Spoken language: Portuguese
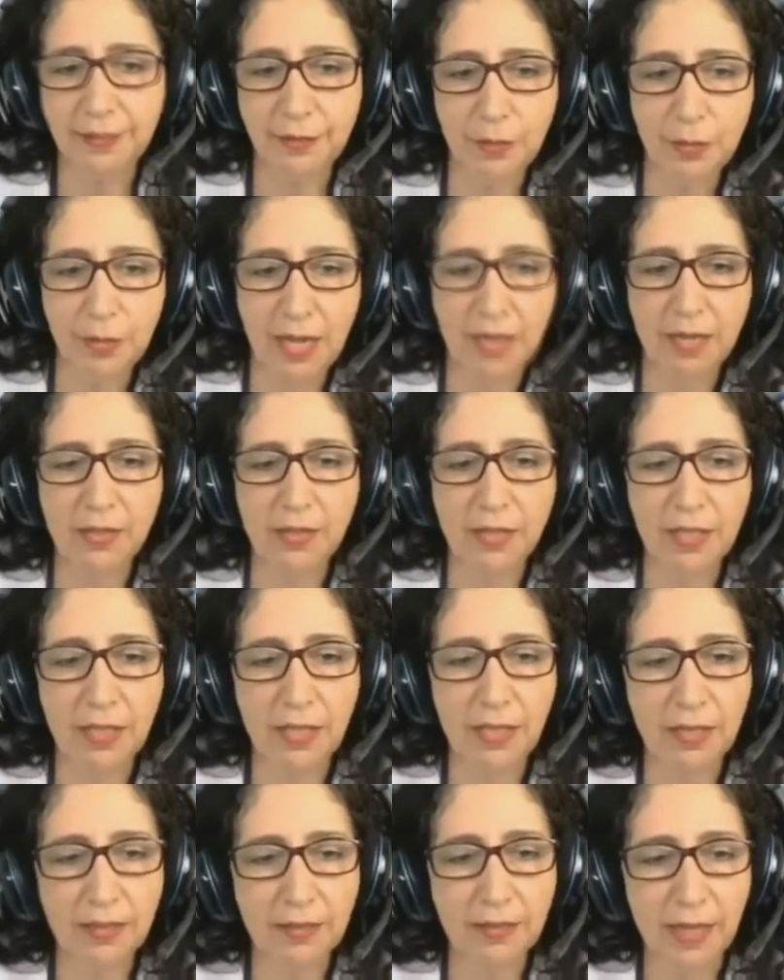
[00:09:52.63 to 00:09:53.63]
No caso
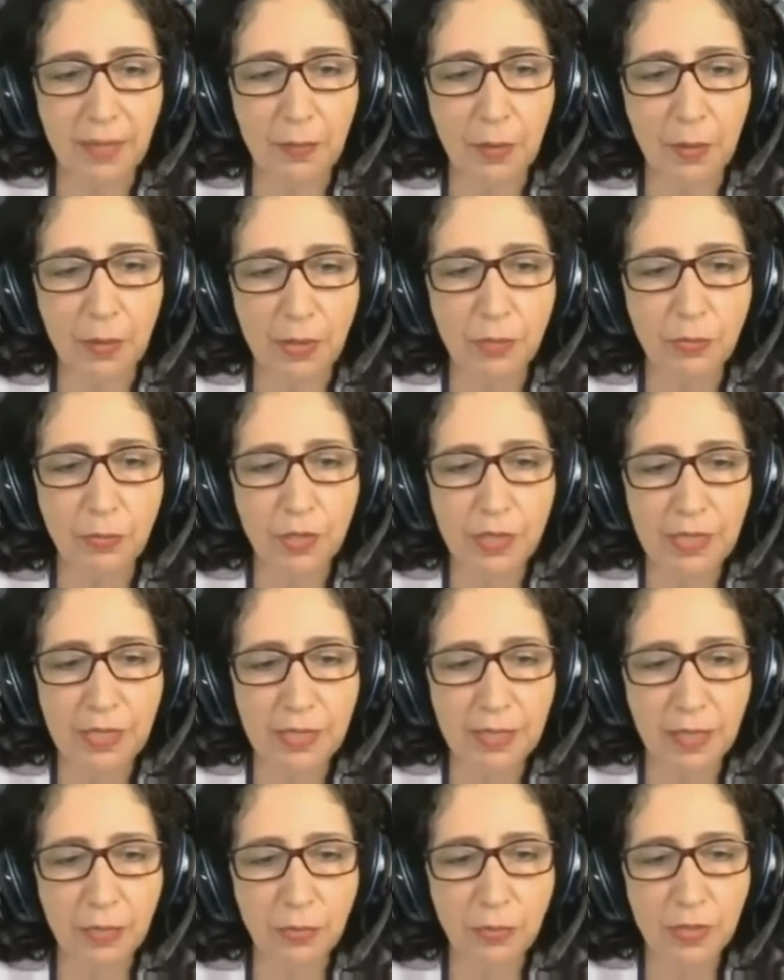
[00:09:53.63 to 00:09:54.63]
aqui, ela está, olha,
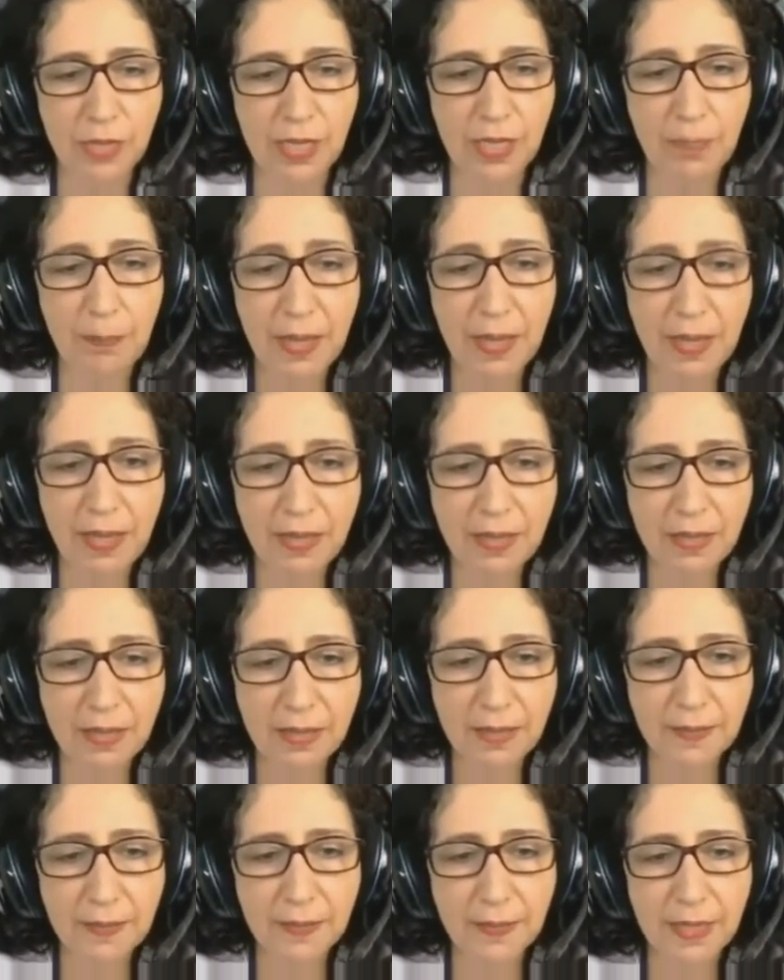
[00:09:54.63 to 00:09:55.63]
utilizando os
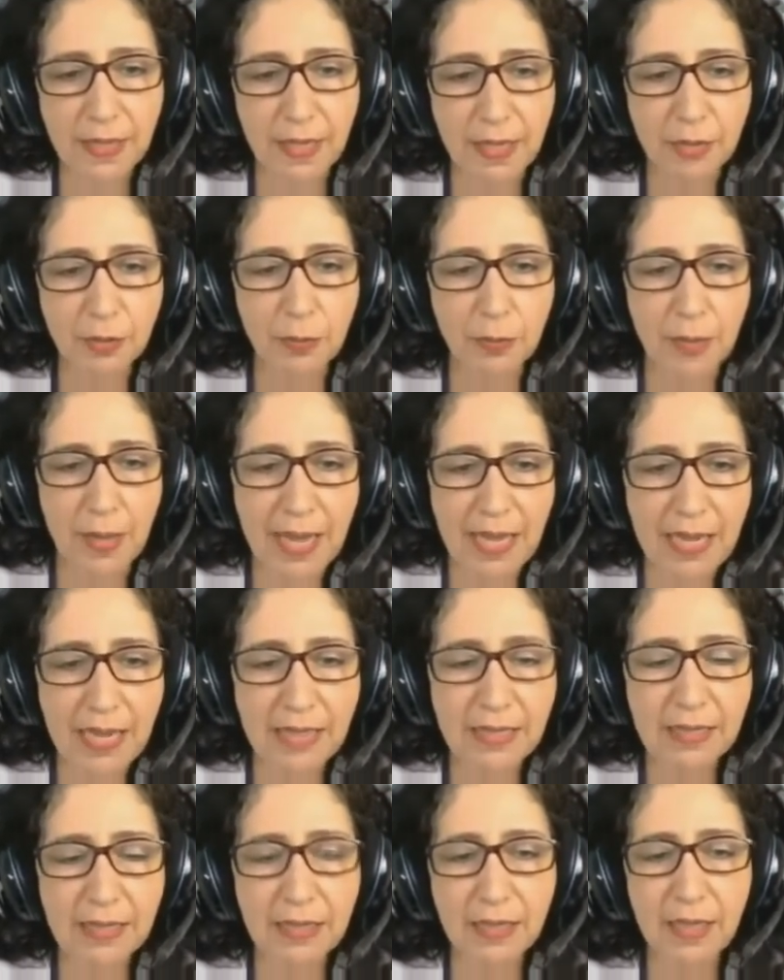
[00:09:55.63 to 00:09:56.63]
EPIs, certo?
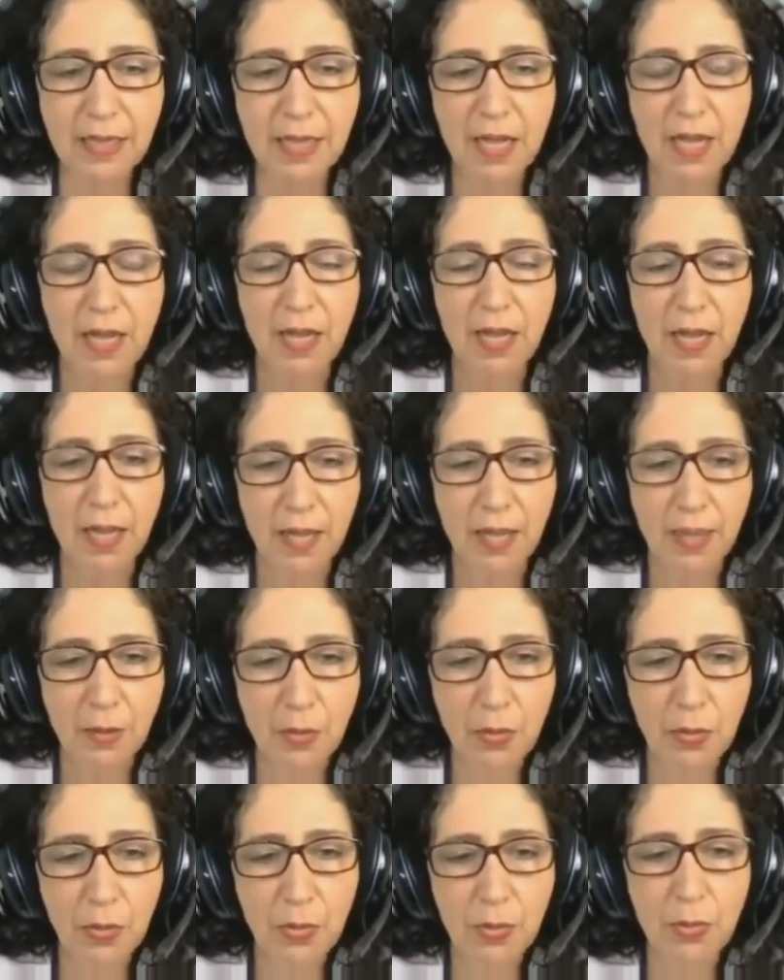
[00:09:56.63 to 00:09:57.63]
Máscara, é,
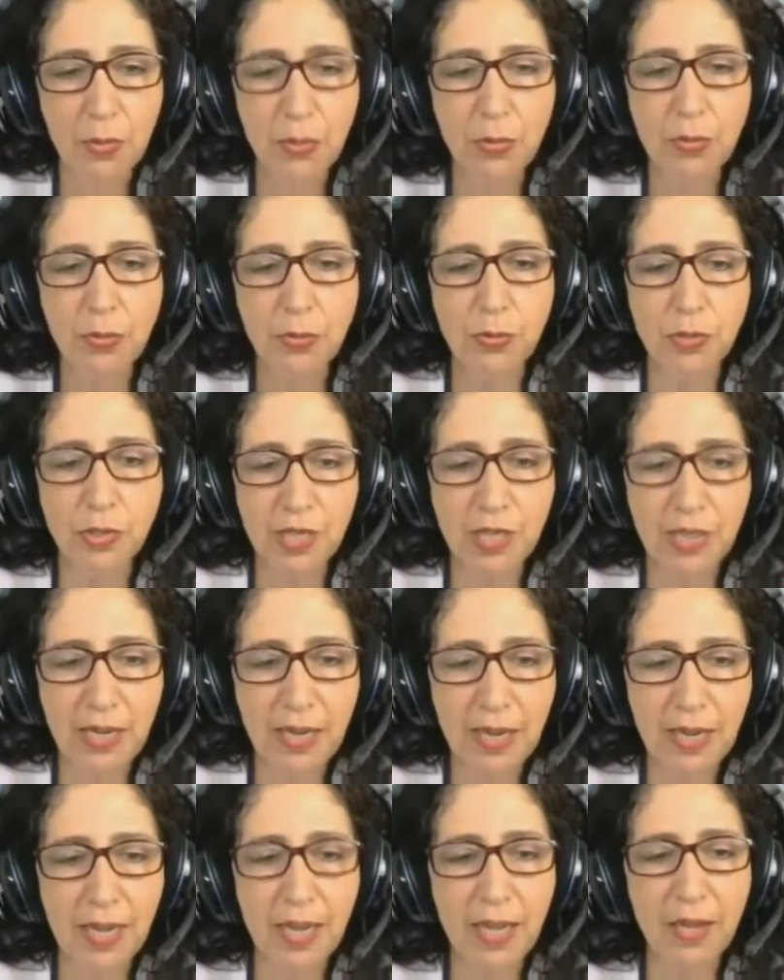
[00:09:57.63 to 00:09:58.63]
gorro, o
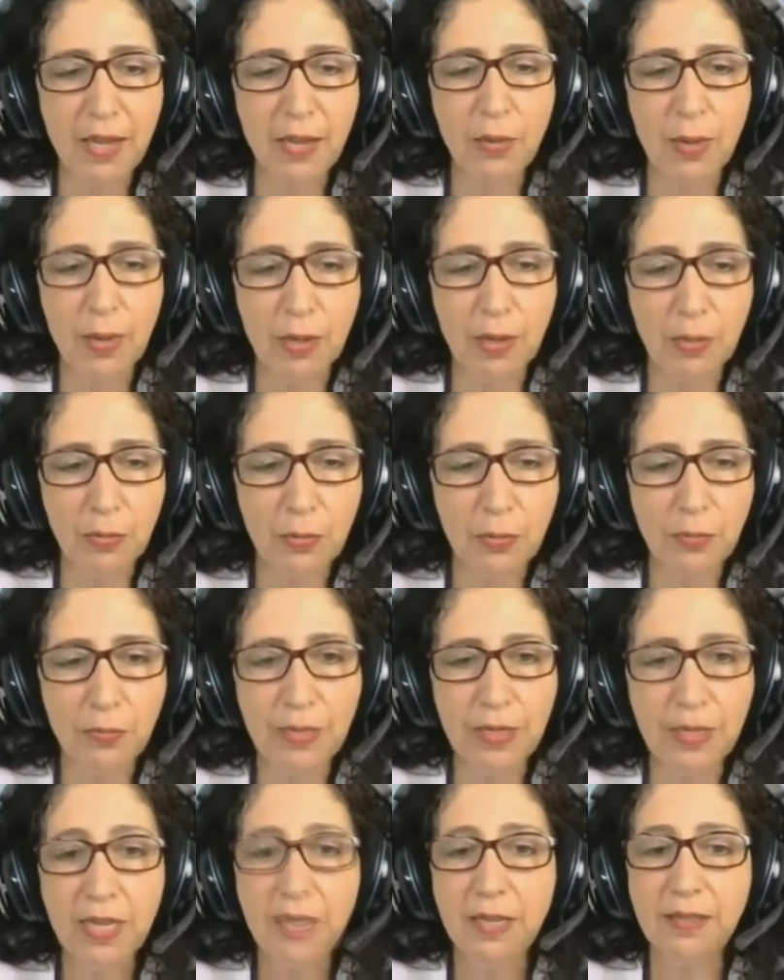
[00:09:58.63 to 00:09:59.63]
jaleco, a
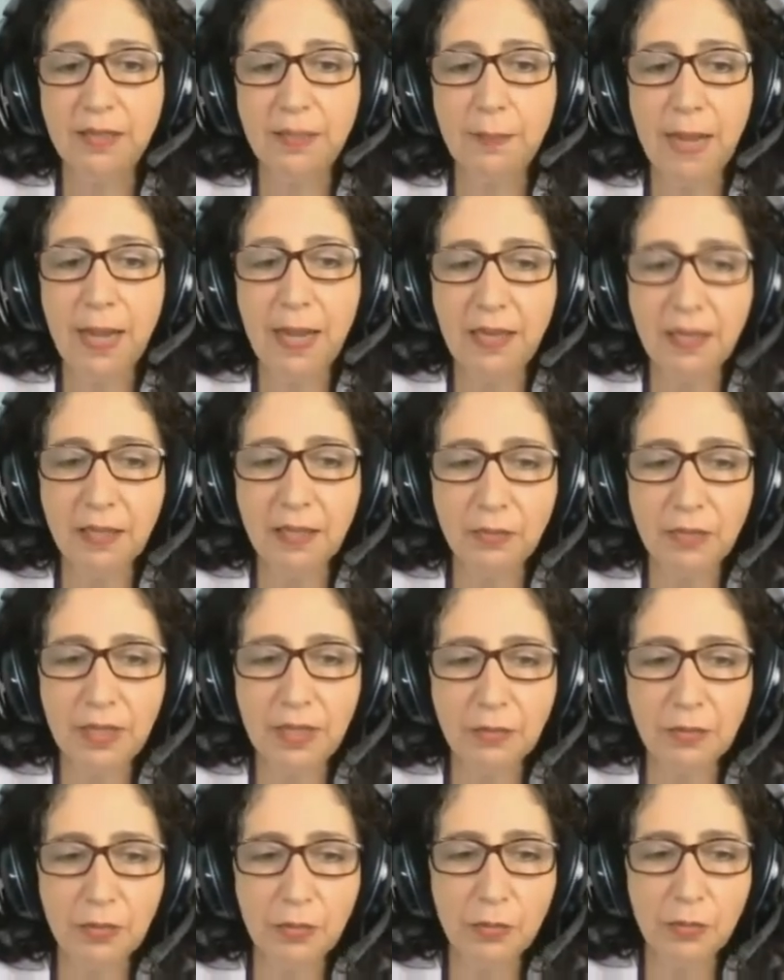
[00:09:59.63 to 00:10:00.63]
luva, trabalhando
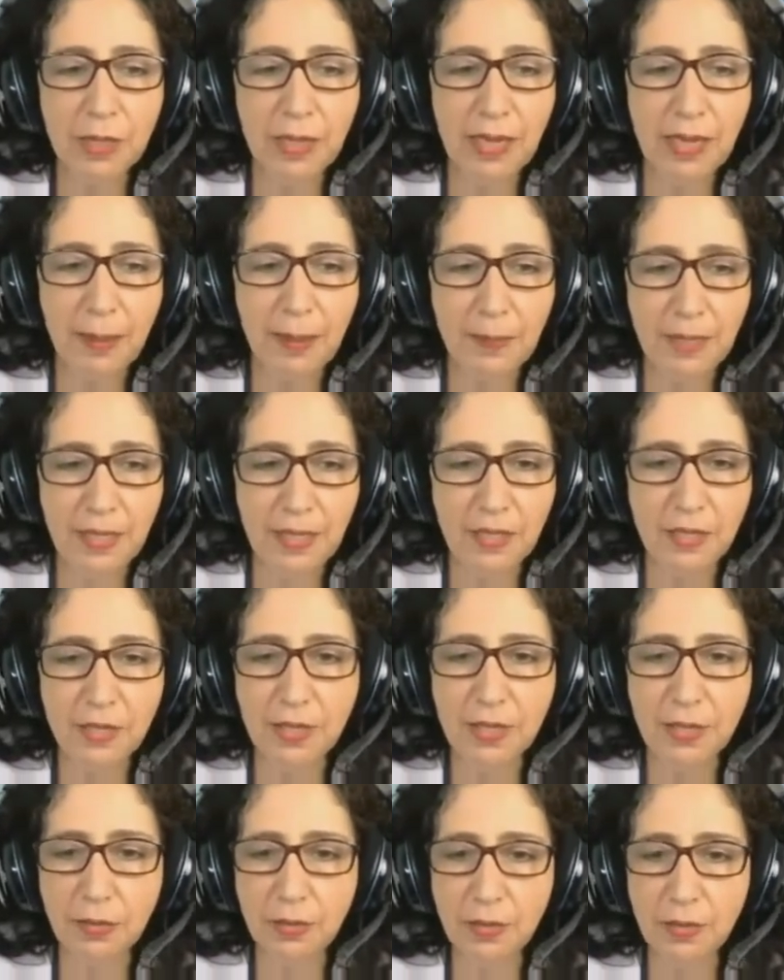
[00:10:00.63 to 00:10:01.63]
dentro de uma cabine de
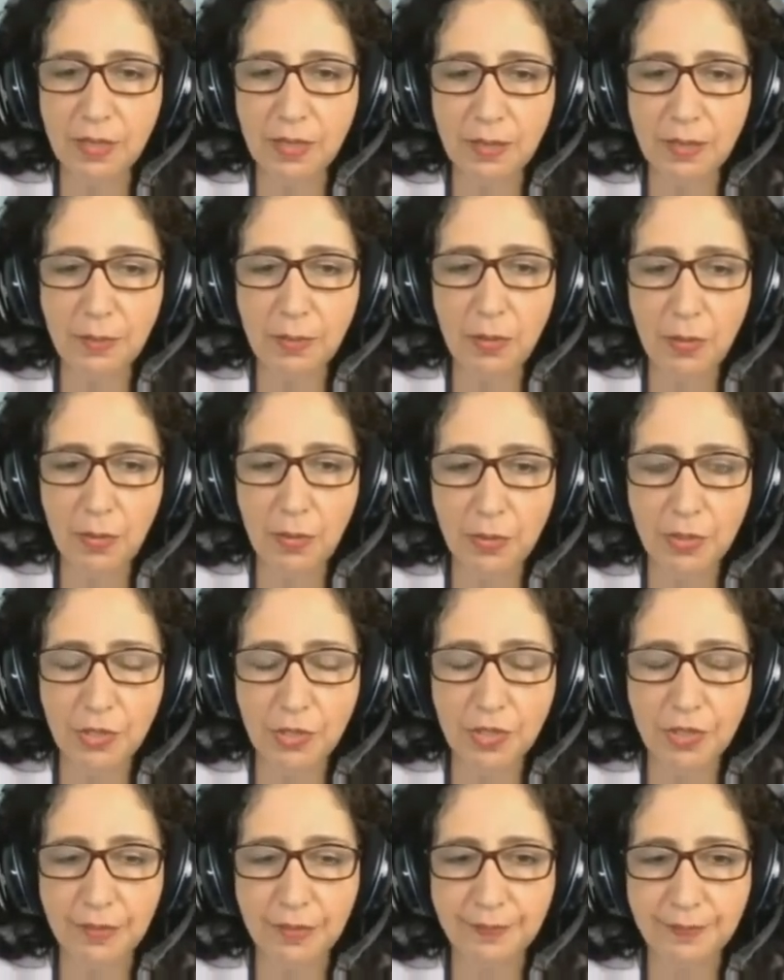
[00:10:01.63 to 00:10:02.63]
segurança
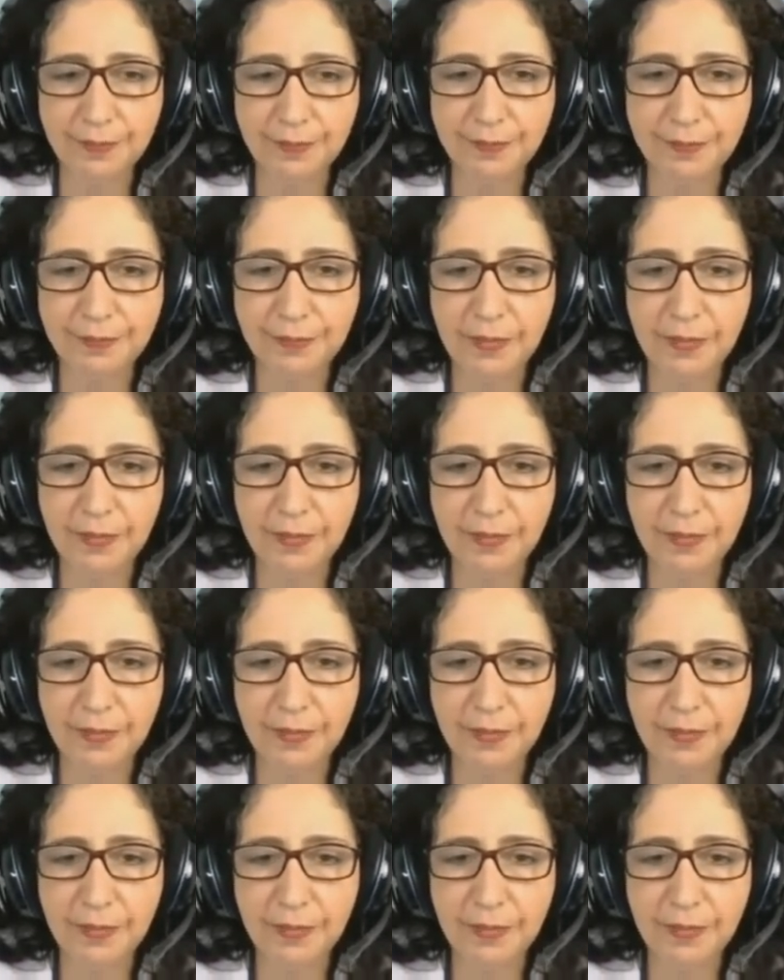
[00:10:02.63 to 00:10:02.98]
biológica.